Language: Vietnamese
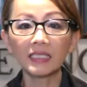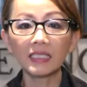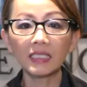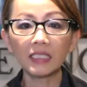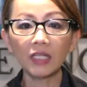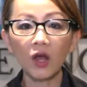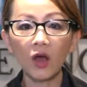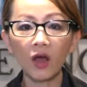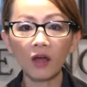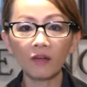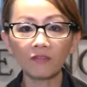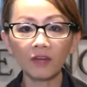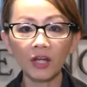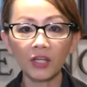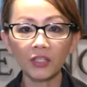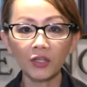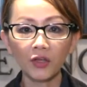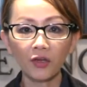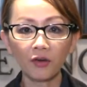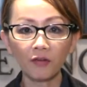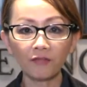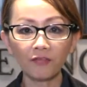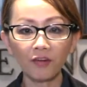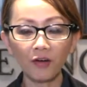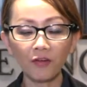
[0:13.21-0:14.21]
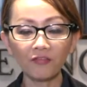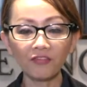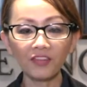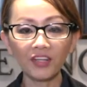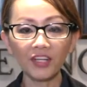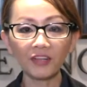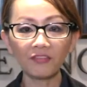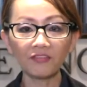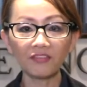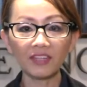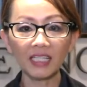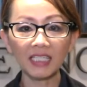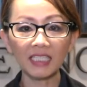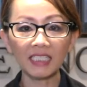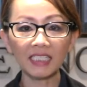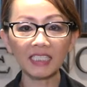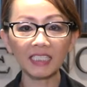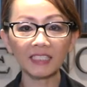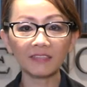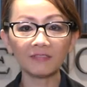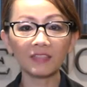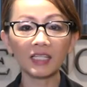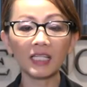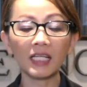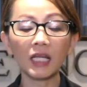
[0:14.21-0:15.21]
Tiết Đoan và nhóm phóng viên Việt
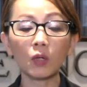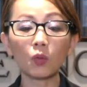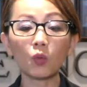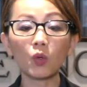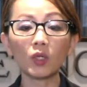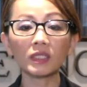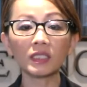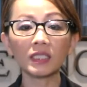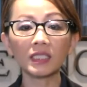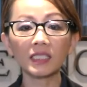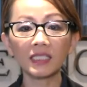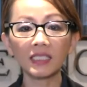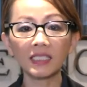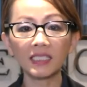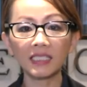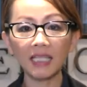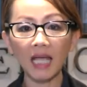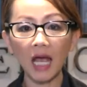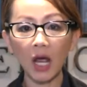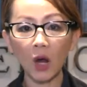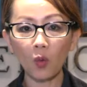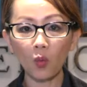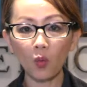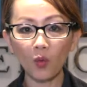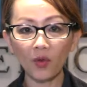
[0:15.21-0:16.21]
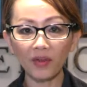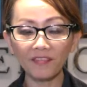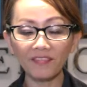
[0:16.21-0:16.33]
TV Network xin kính chào